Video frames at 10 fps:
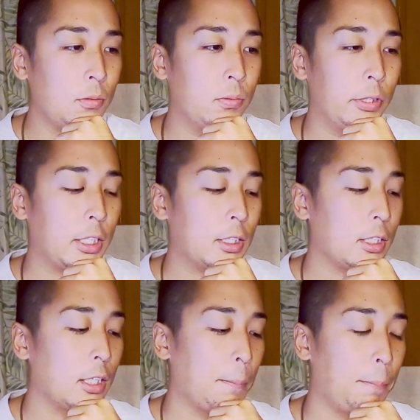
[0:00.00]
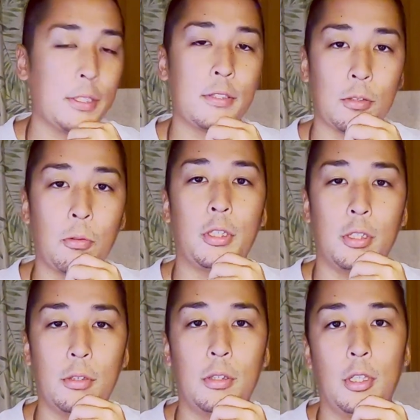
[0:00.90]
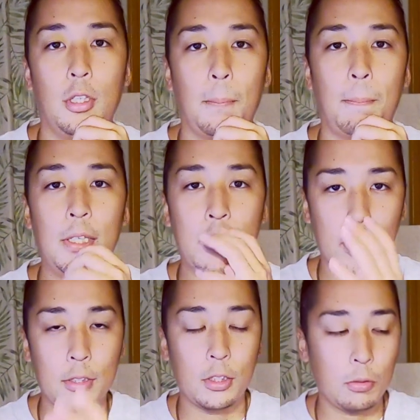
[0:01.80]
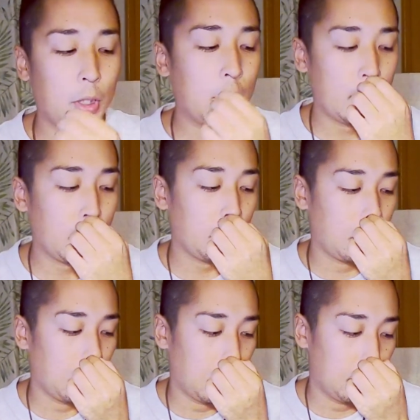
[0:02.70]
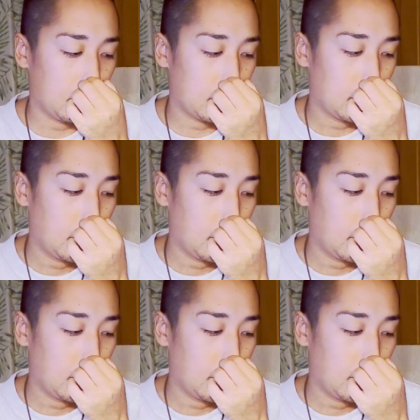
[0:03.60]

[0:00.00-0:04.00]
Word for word: の増え方がやっぱりすごいっていうめちゃくちゃ友達できるっていうのがあります